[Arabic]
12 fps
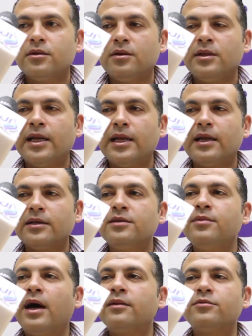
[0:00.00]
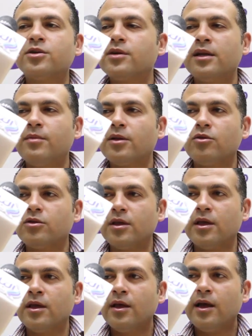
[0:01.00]
لا لا لا سيب انا مش بتكلم عن النقطه
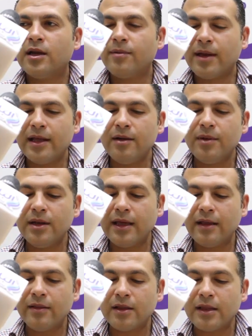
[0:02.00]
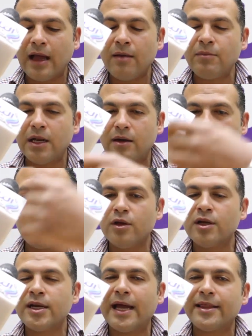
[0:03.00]
دي انا بتكلم ان كان اتعمل
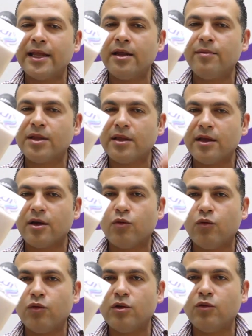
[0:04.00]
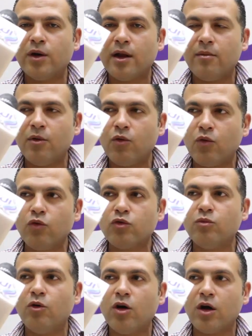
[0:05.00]
ونرجع تاني بالتاريخ والورق موجود
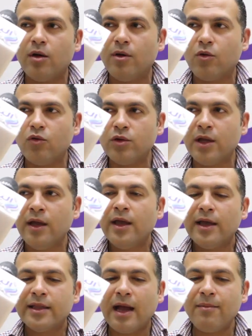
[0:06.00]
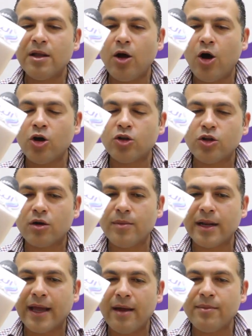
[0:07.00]
والمواقع موجوده اتعمل اكتر من
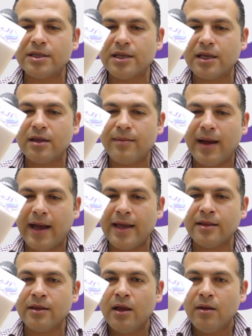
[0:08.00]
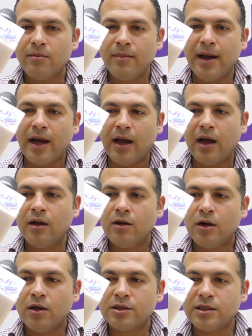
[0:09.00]
خمس اجتماعات مع
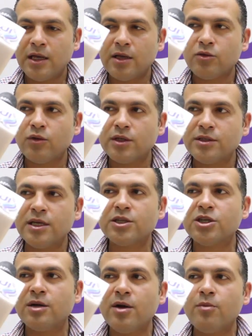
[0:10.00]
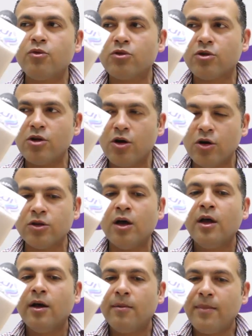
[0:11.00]
السيد وزير شباب والرياضه
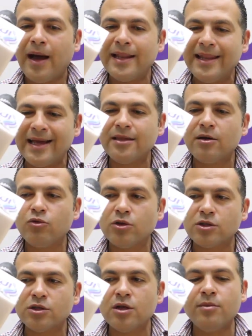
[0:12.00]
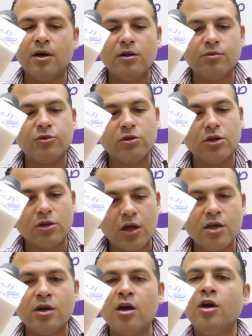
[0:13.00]
مع اللجنه المنظمه لبطوله
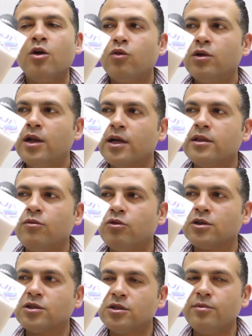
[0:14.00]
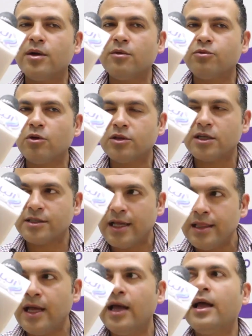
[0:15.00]
الطايره واللجنه المنظمه لبطوله
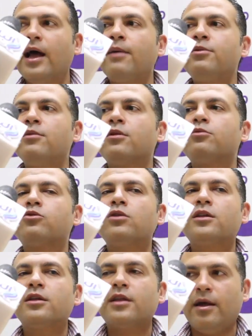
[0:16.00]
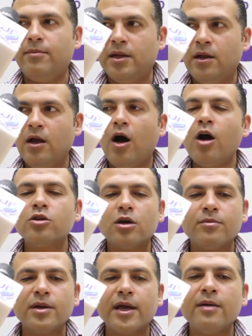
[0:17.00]
السله قبل ما البطوله تتعمل
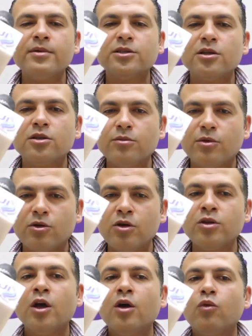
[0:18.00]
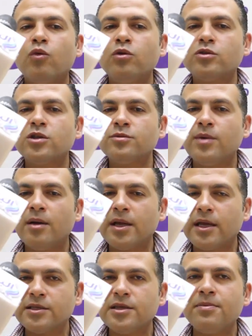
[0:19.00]
اكتر من خمس ست مرات والاستاذ محمد
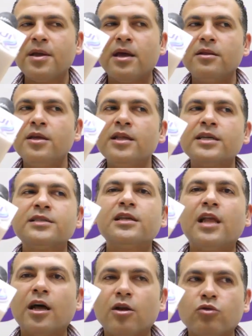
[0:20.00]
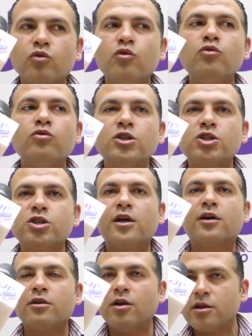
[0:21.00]
كساب كان ينزل على طول
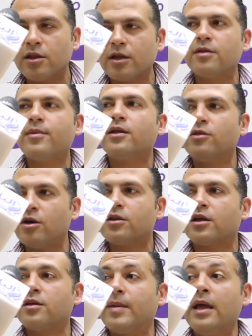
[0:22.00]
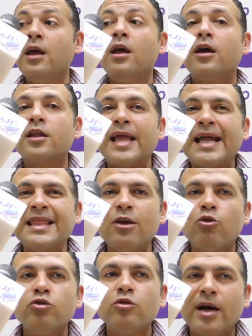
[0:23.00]
ويشير النهارده اجتماع النهارده اجتماع حتى
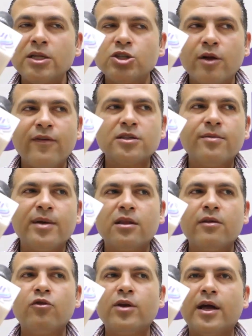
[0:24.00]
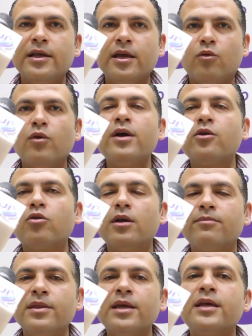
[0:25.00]
يكون ده ما حدش رافع سماعه التليفون عليه واحنا كنا
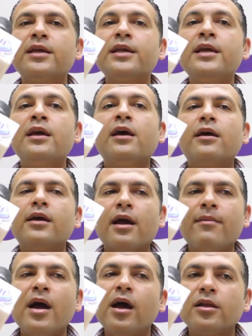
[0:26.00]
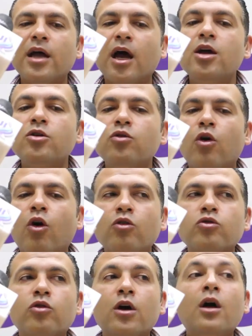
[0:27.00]
بنجري يا جماعه تعالوا
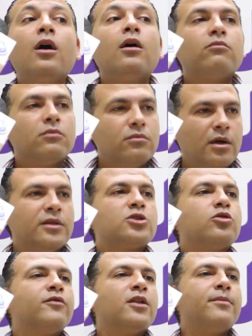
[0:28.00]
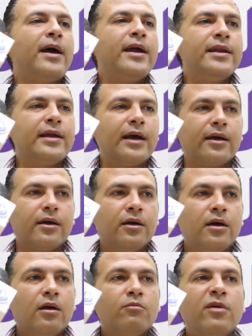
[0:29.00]
اقعدوا ما انت شفت بعينك
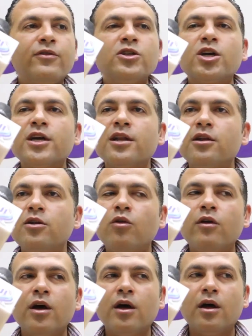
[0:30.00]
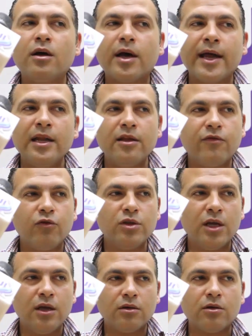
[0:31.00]
ما فيش غير اللي هو خالد
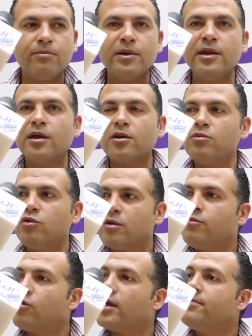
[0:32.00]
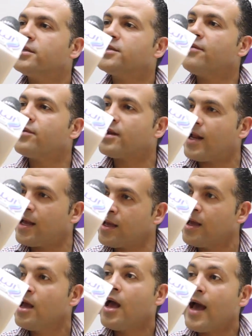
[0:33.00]
فوده ربنا يكرمه يا رب وكان مسافر الحج
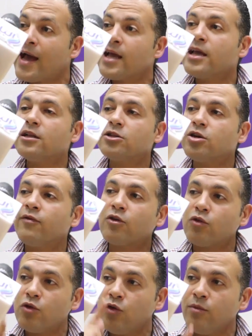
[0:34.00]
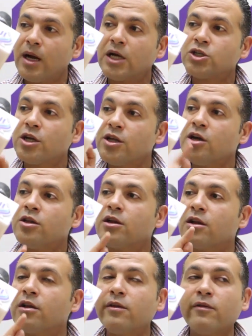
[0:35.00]
اجل سفره يوم عشان يحضر
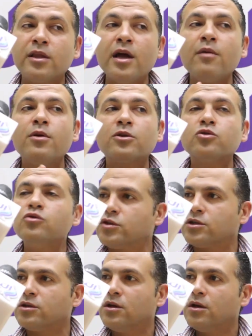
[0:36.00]
الافتتاح مخصوص